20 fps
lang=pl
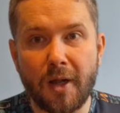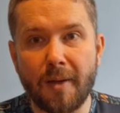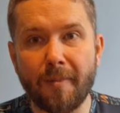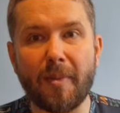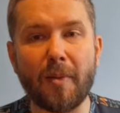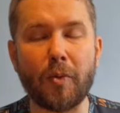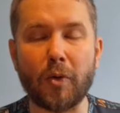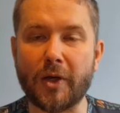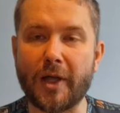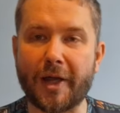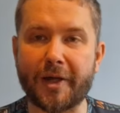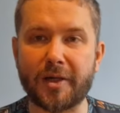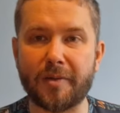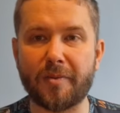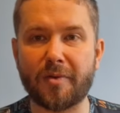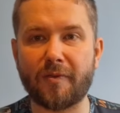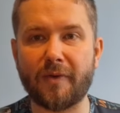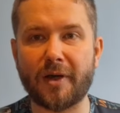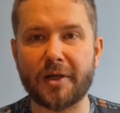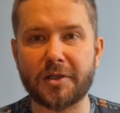popularnym
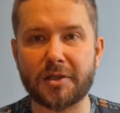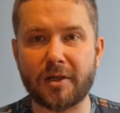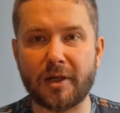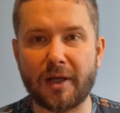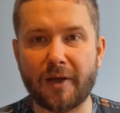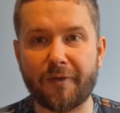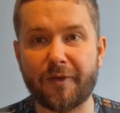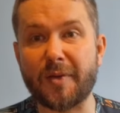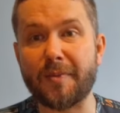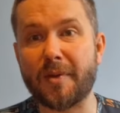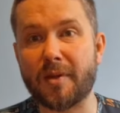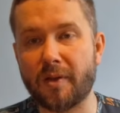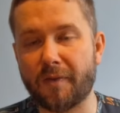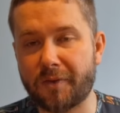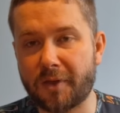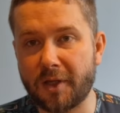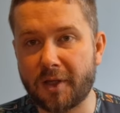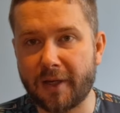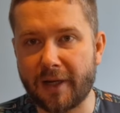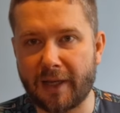zwłaszcza w
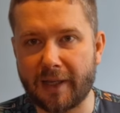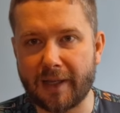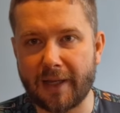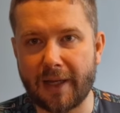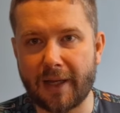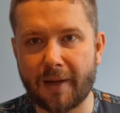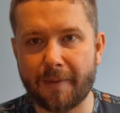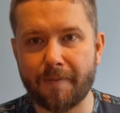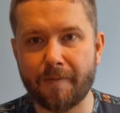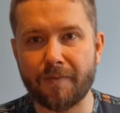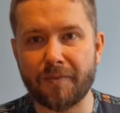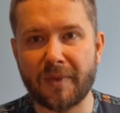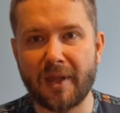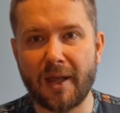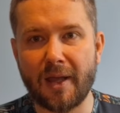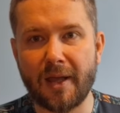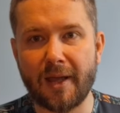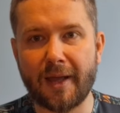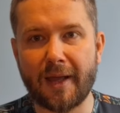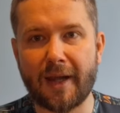hibisowskich kręgach,
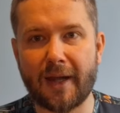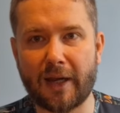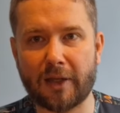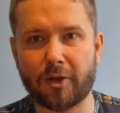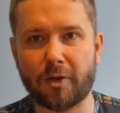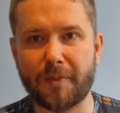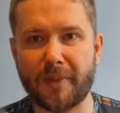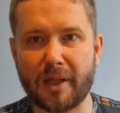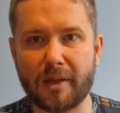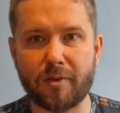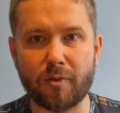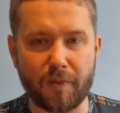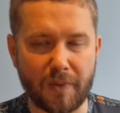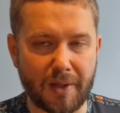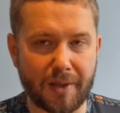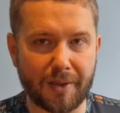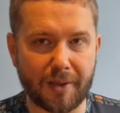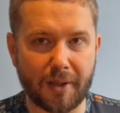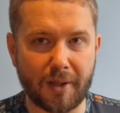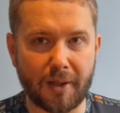natomiast
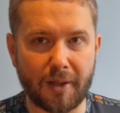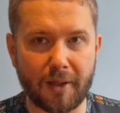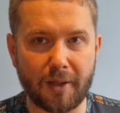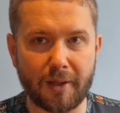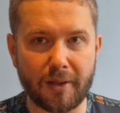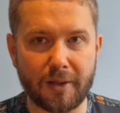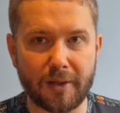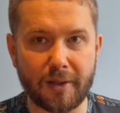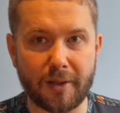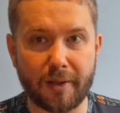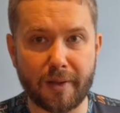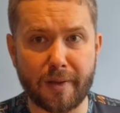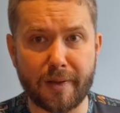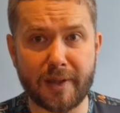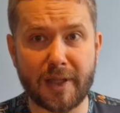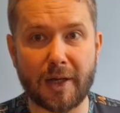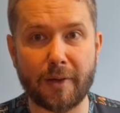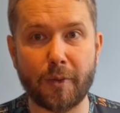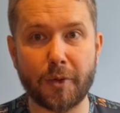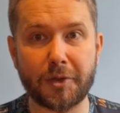Whiskey e,
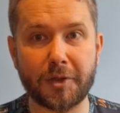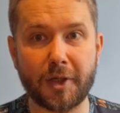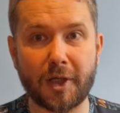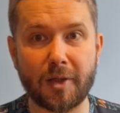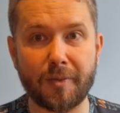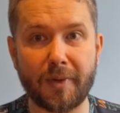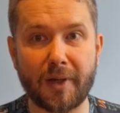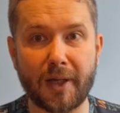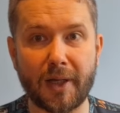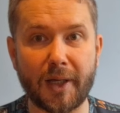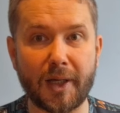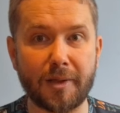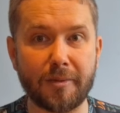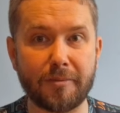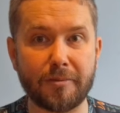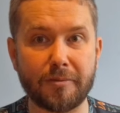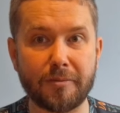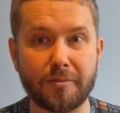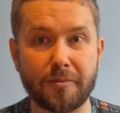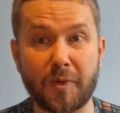stało się chyba
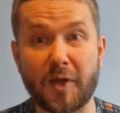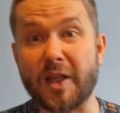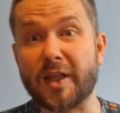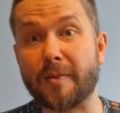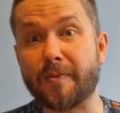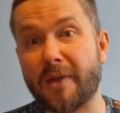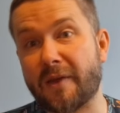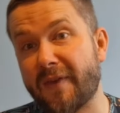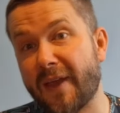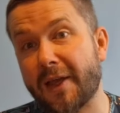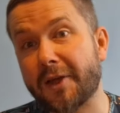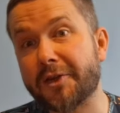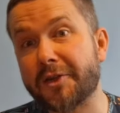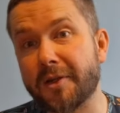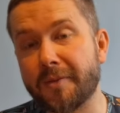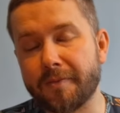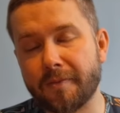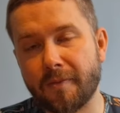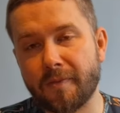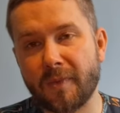hitem
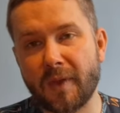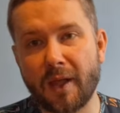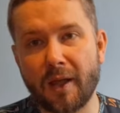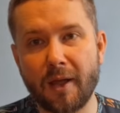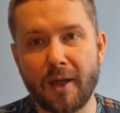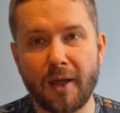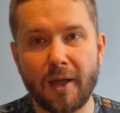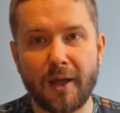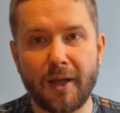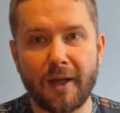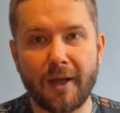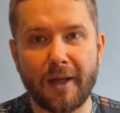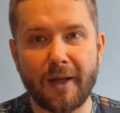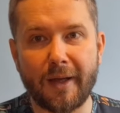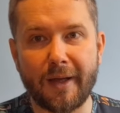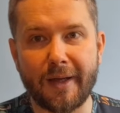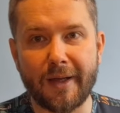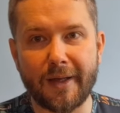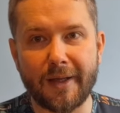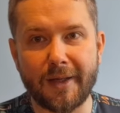największym,
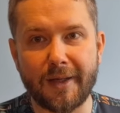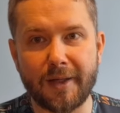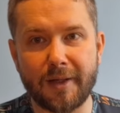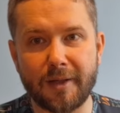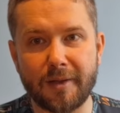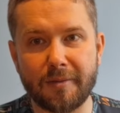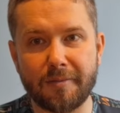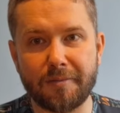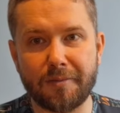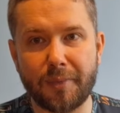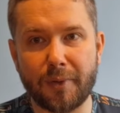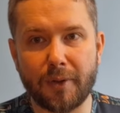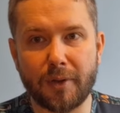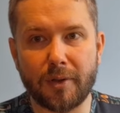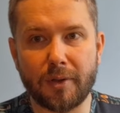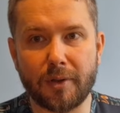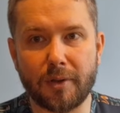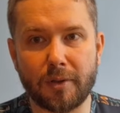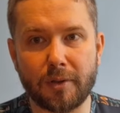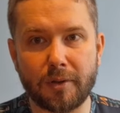
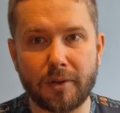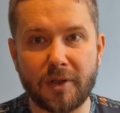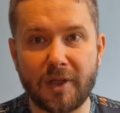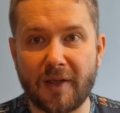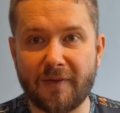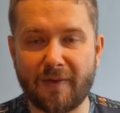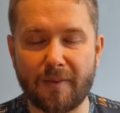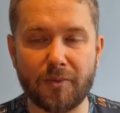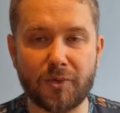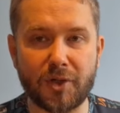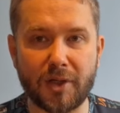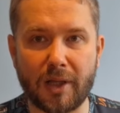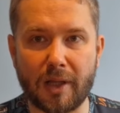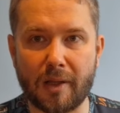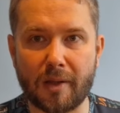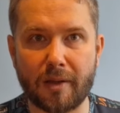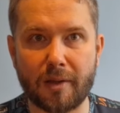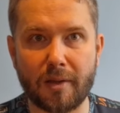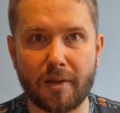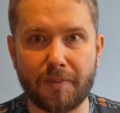bo nie wiem, czy
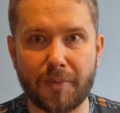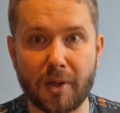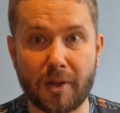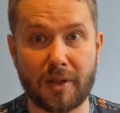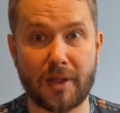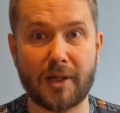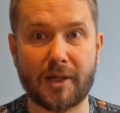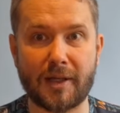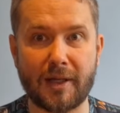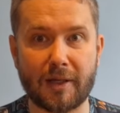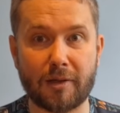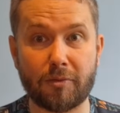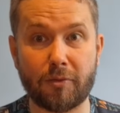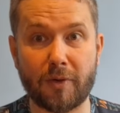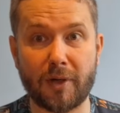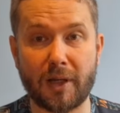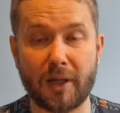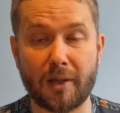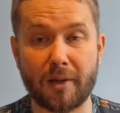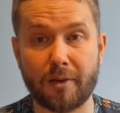jest piosenka,
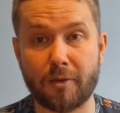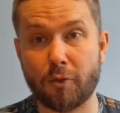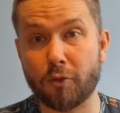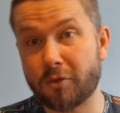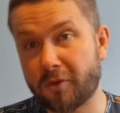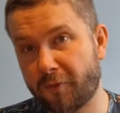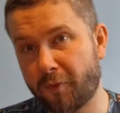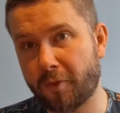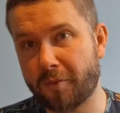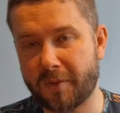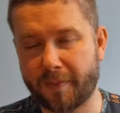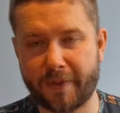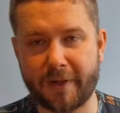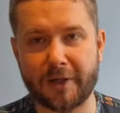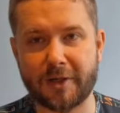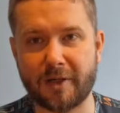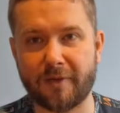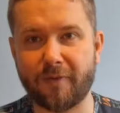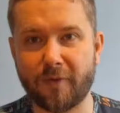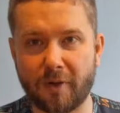która jest utwór,
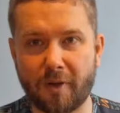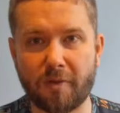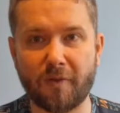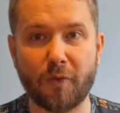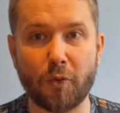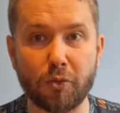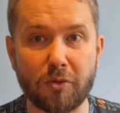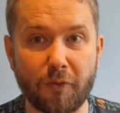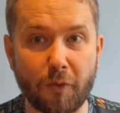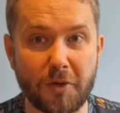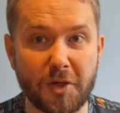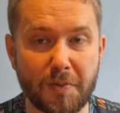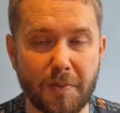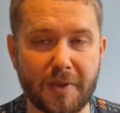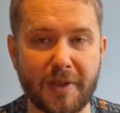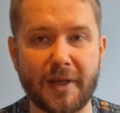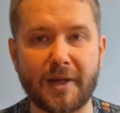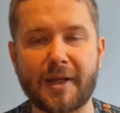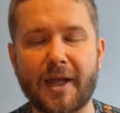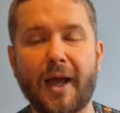przepraszam, wolę utwór niż
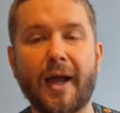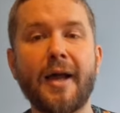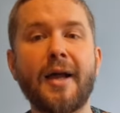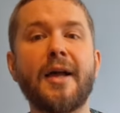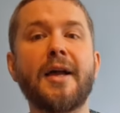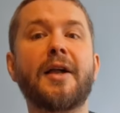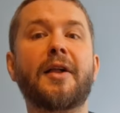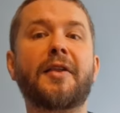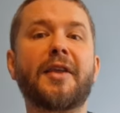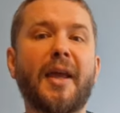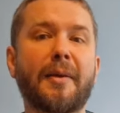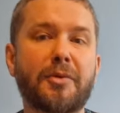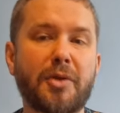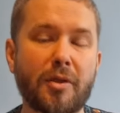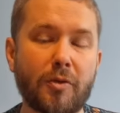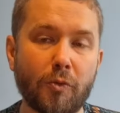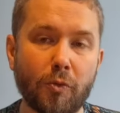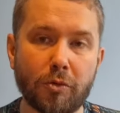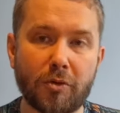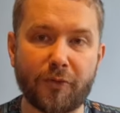piosenka, nie wiem, czy
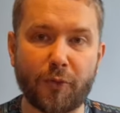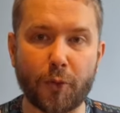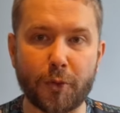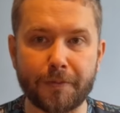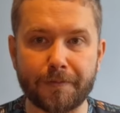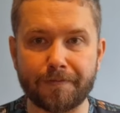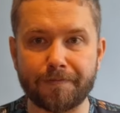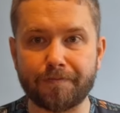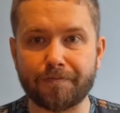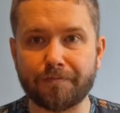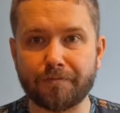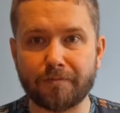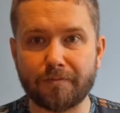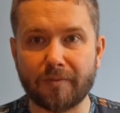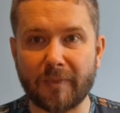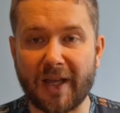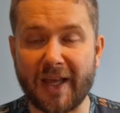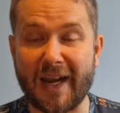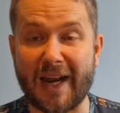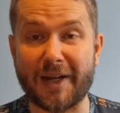jest utwór
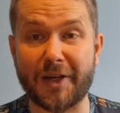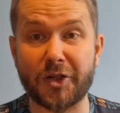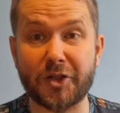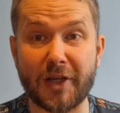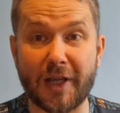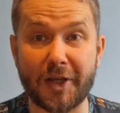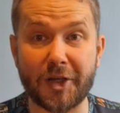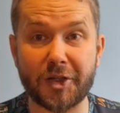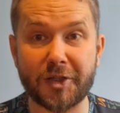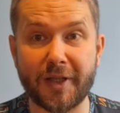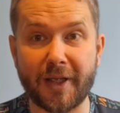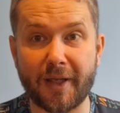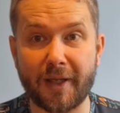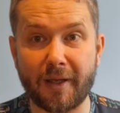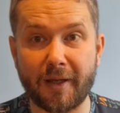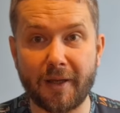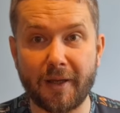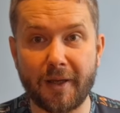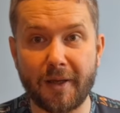grany częściej